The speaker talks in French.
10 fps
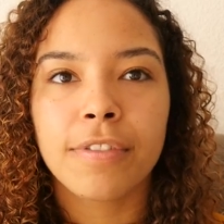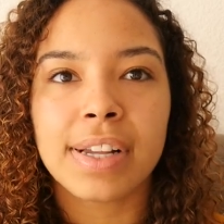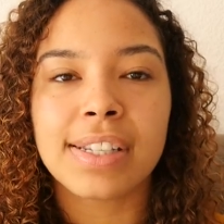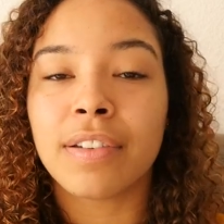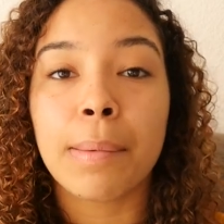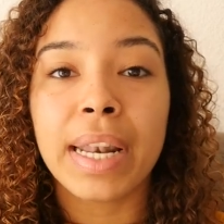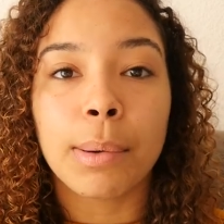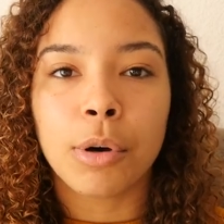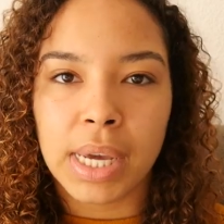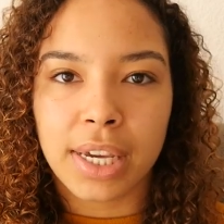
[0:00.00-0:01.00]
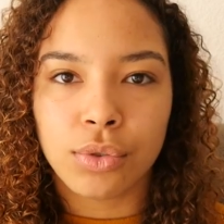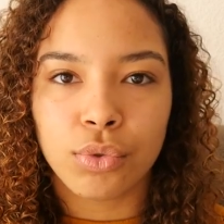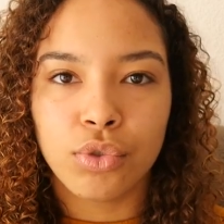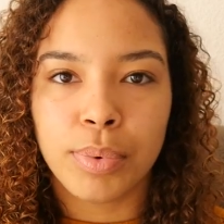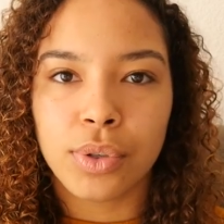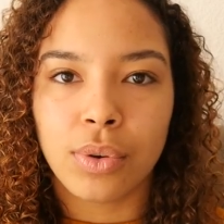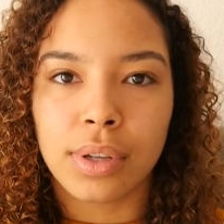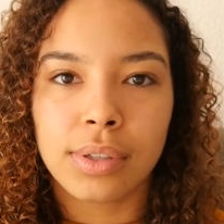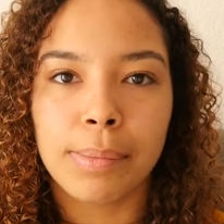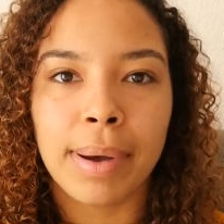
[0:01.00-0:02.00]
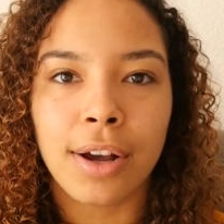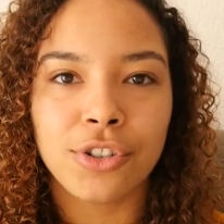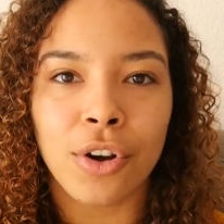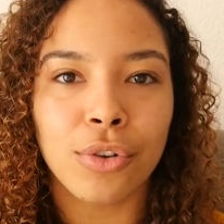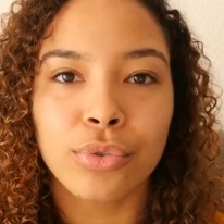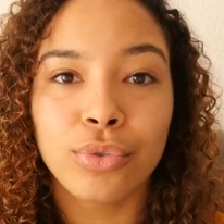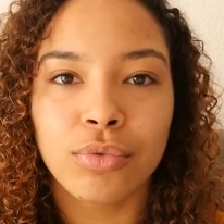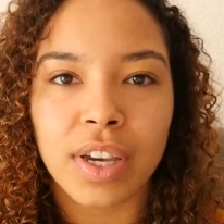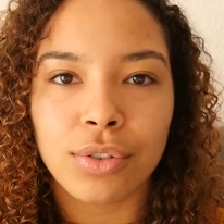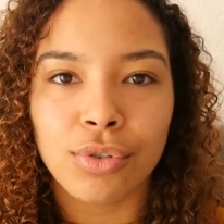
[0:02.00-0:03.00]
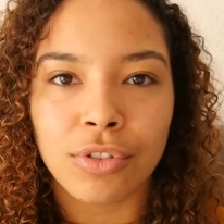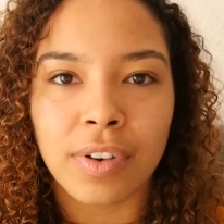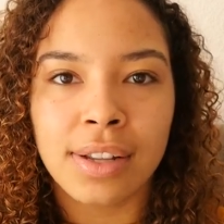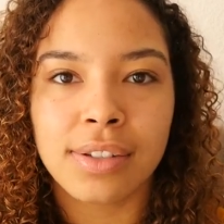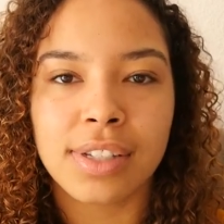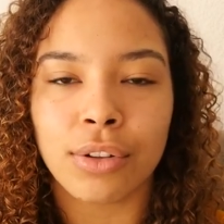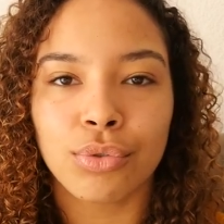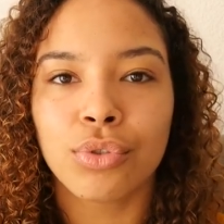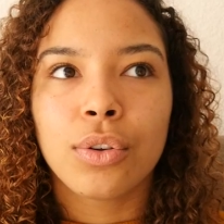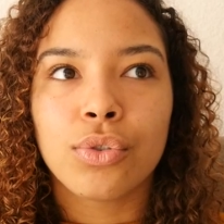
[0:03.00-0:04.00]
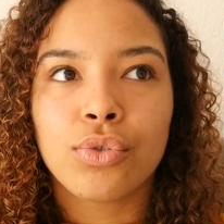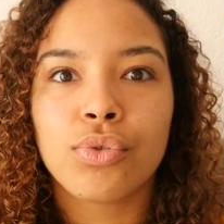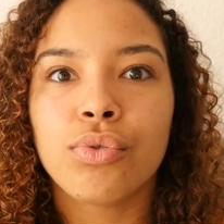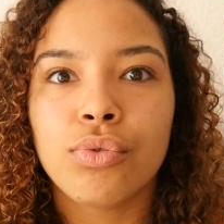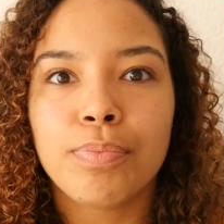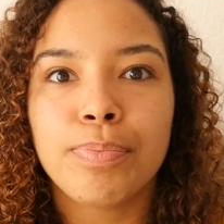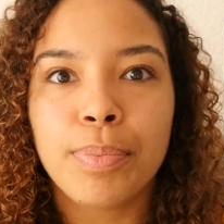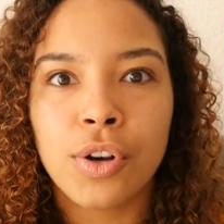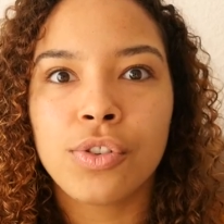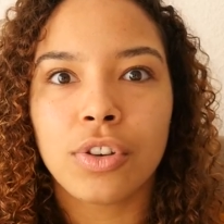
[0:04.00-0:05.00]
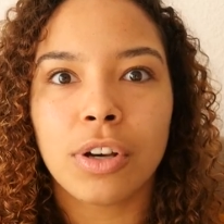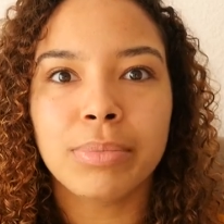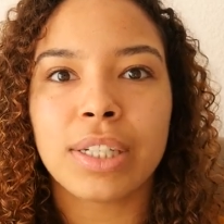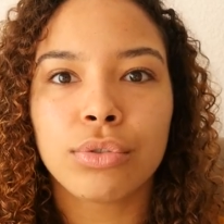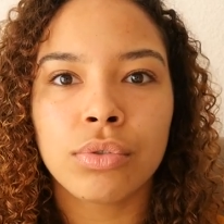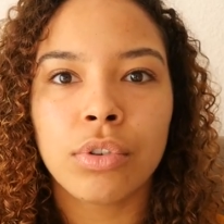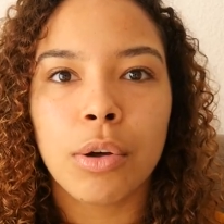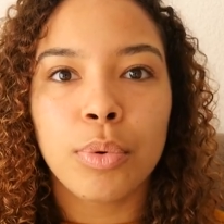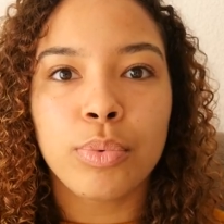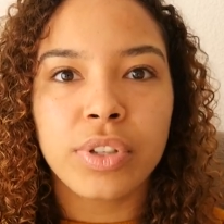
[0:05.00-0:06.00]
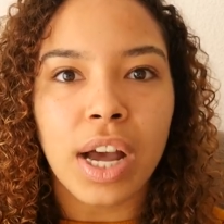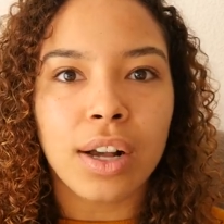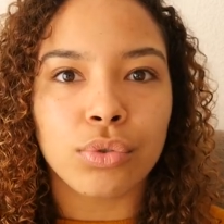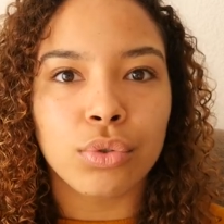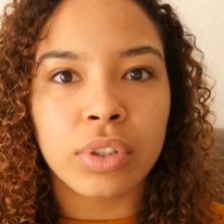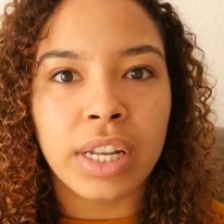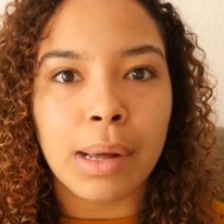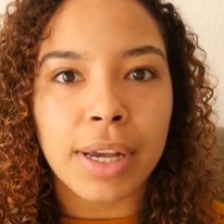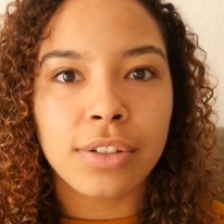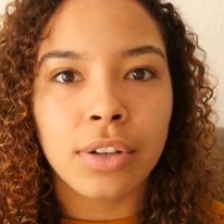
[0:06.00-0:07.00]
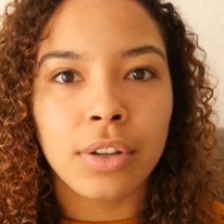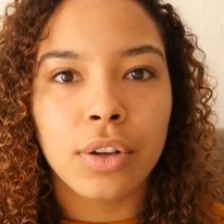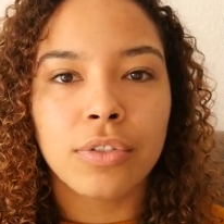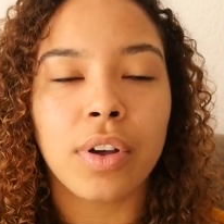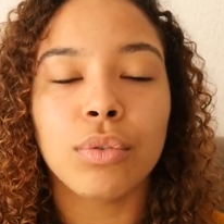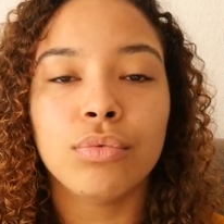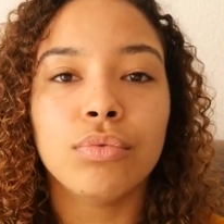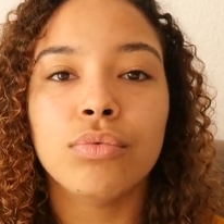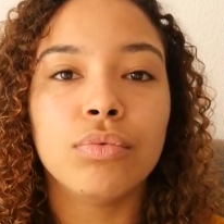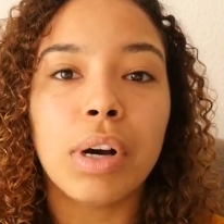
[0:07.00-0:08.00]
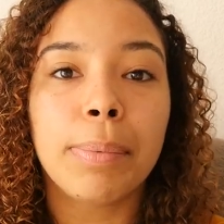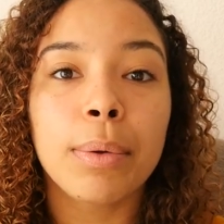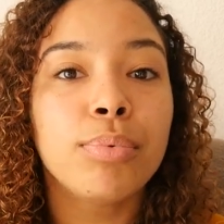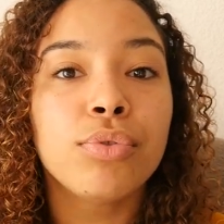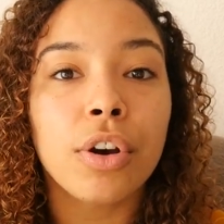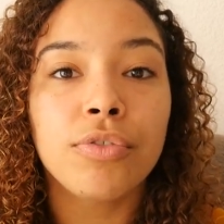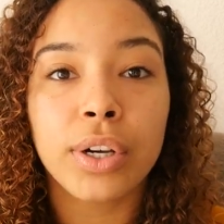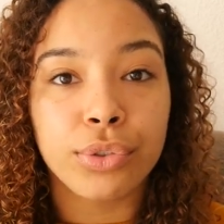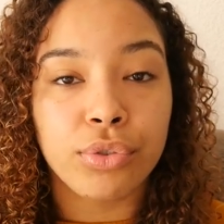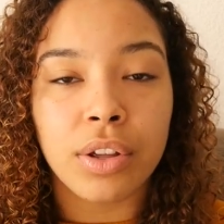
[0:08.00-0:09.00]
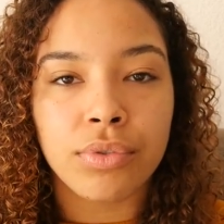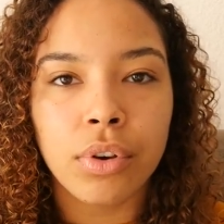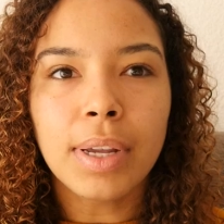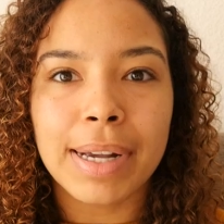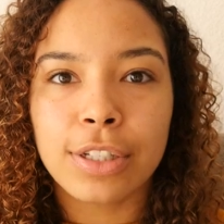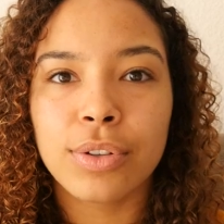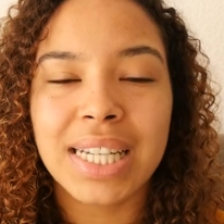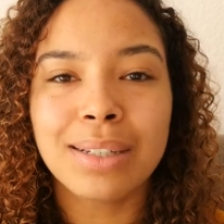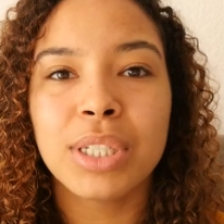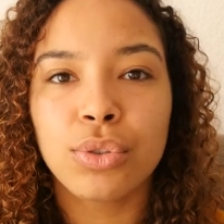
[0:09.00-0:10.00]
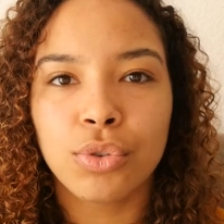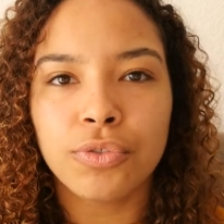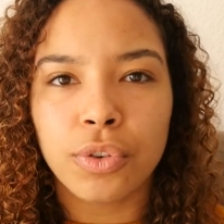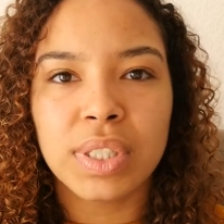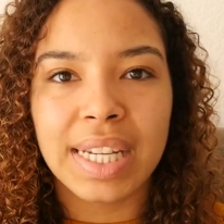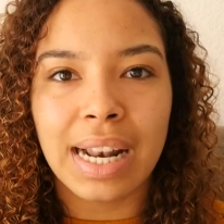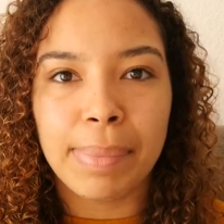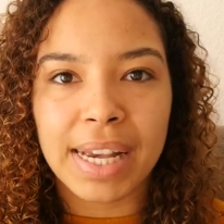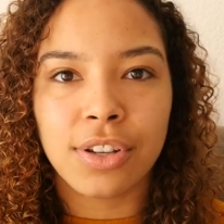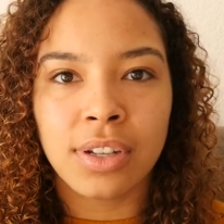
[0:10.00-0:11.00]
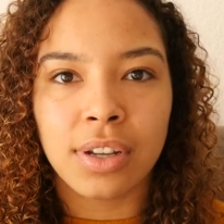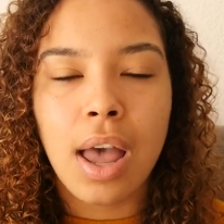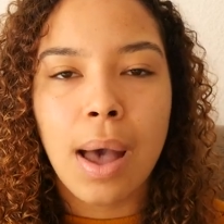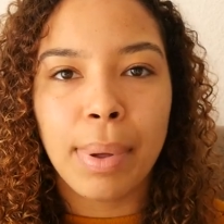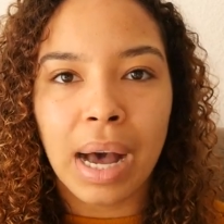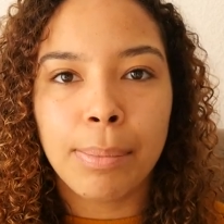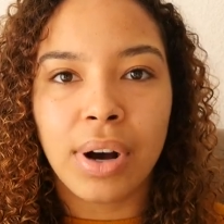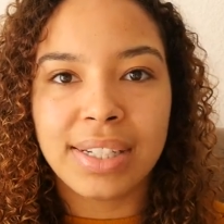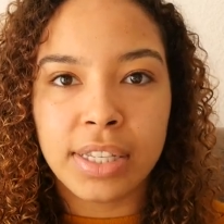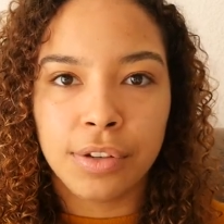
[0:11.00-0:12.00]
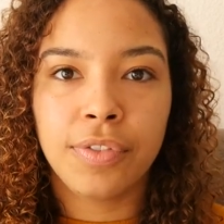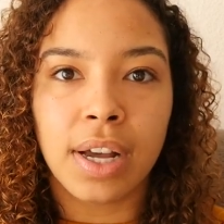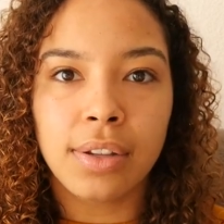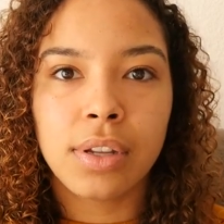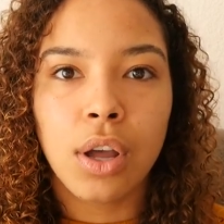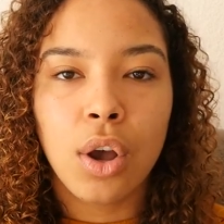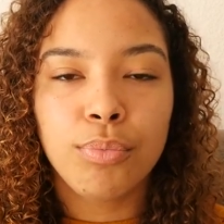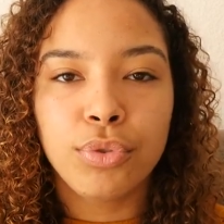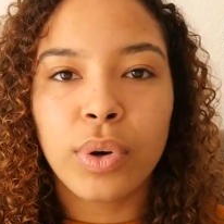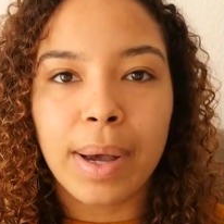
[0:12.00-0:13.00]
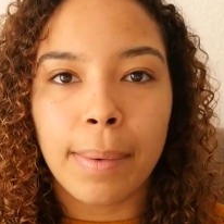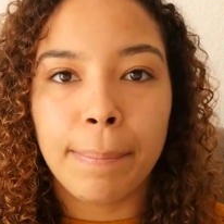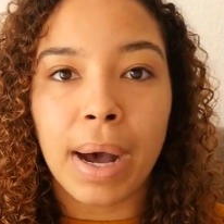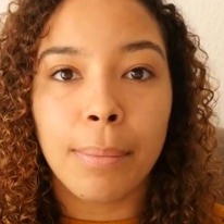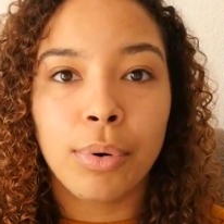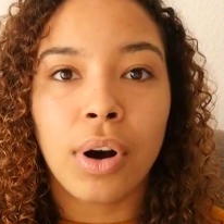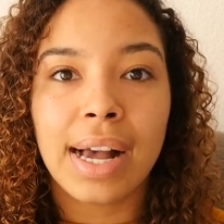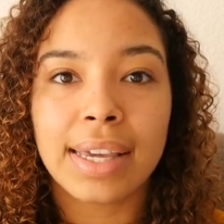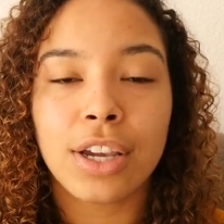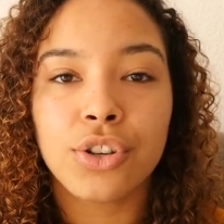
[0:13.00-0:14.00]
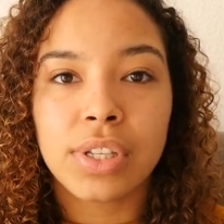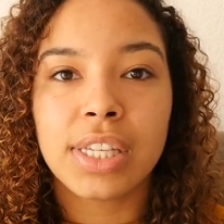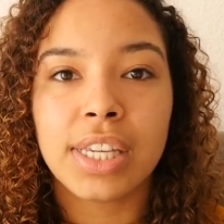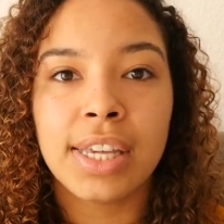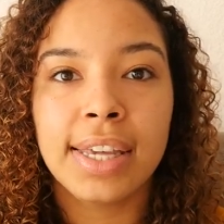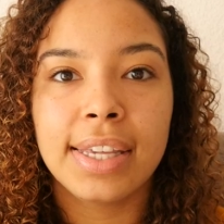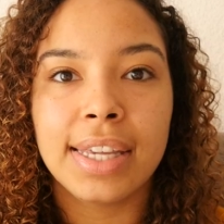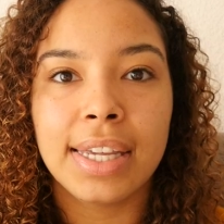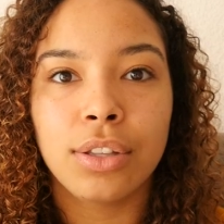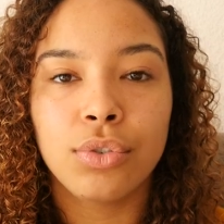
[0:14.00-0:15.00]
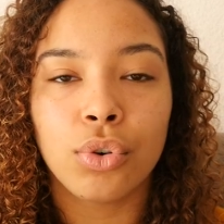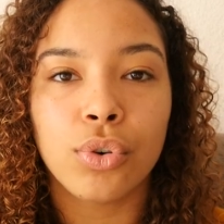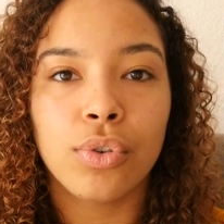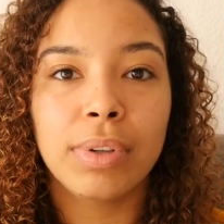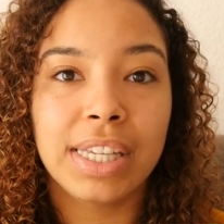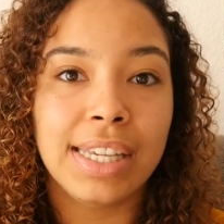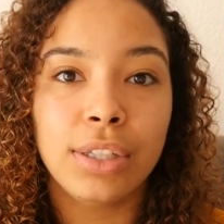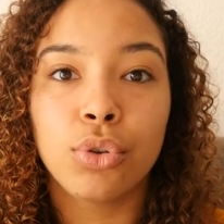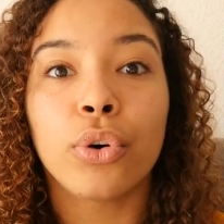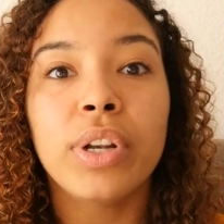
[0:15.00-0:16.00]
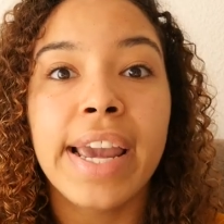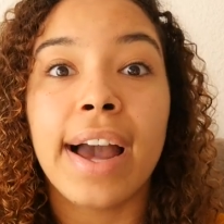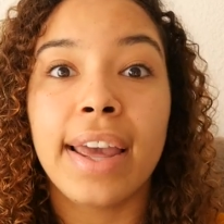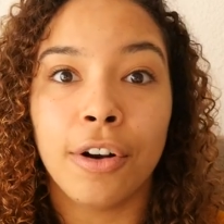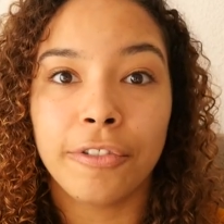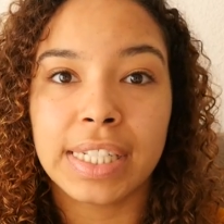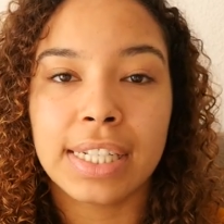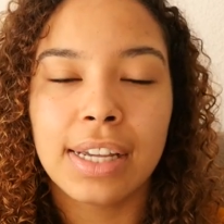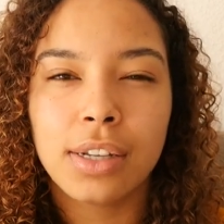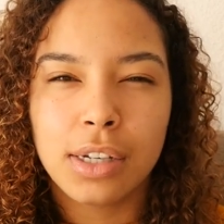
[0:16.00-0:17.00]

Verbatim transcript: Enfin, ça devrait pas être la première question que tu poses, quoi. C'est pas genre un truc d'ouverture de phrase, c'est un truc que tu poses comme question un peu plus tard quand tu connais la personne, enfin, ou, après plusieurs fois que tu l'es vue, parce que c'est comme si tu confrontais la personne par rapport à sa différence plutôt qu'à par rapport à quelque chose qui, qui, te qui te relie à elle, en fait.